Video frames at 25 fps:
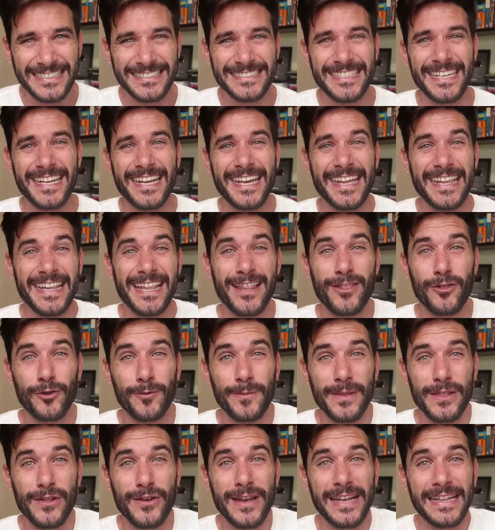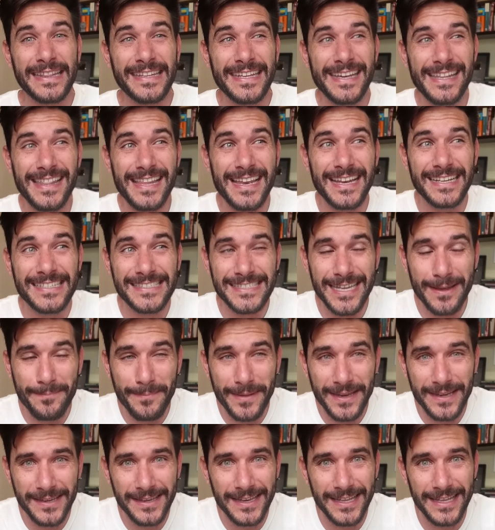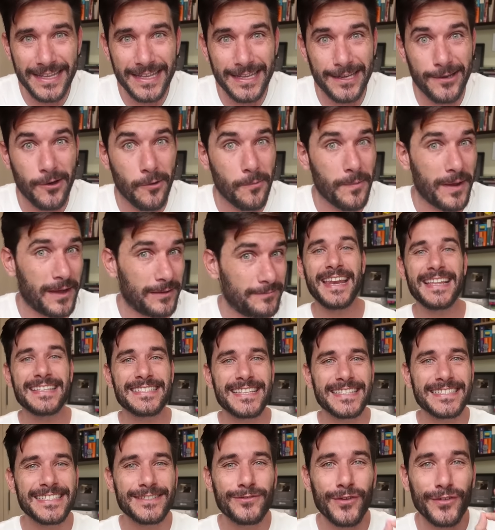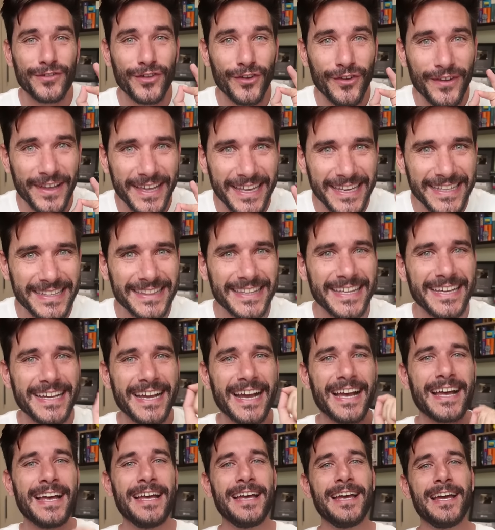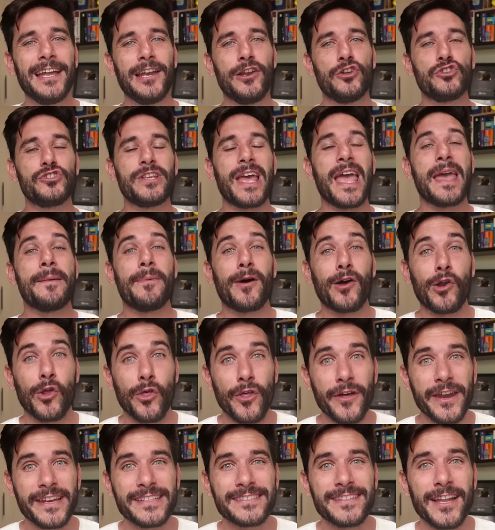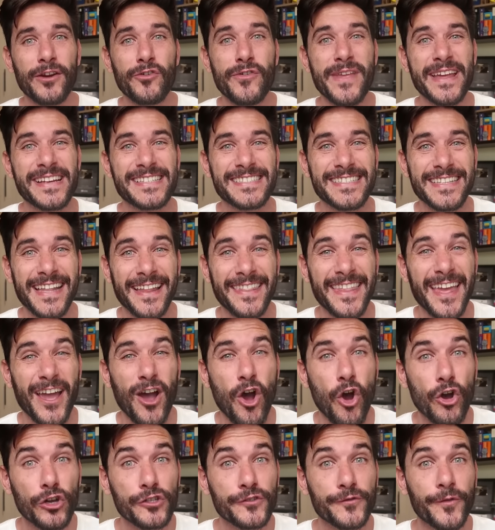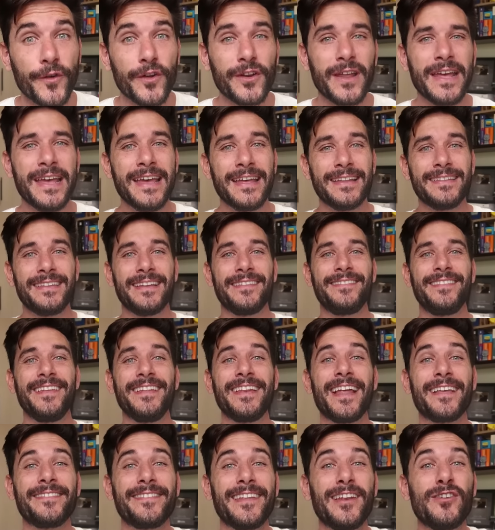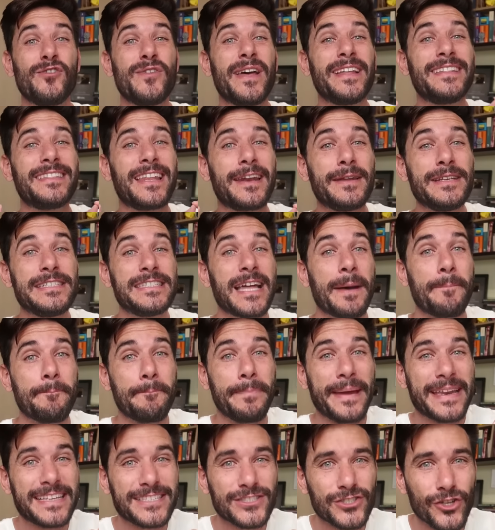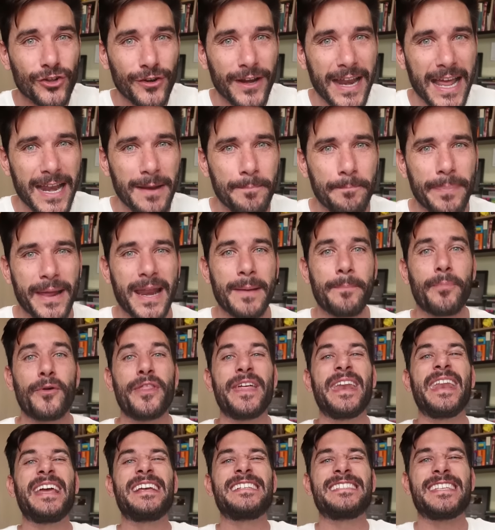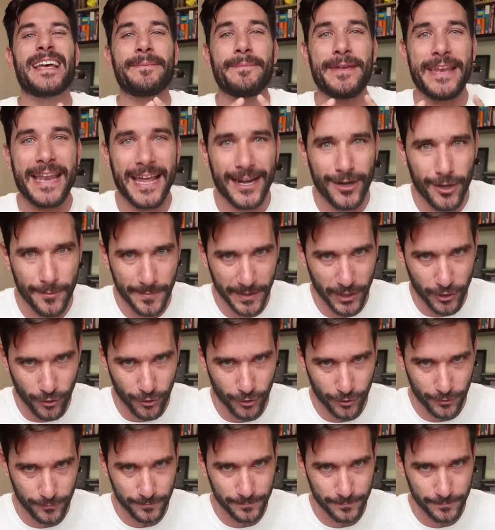se queda dormido en el día del examen y no va. En esa situación crítica, los evaluadores de la Universidad de Oxford deciden hacerle una entrevista personal para poder examinarlo mejor.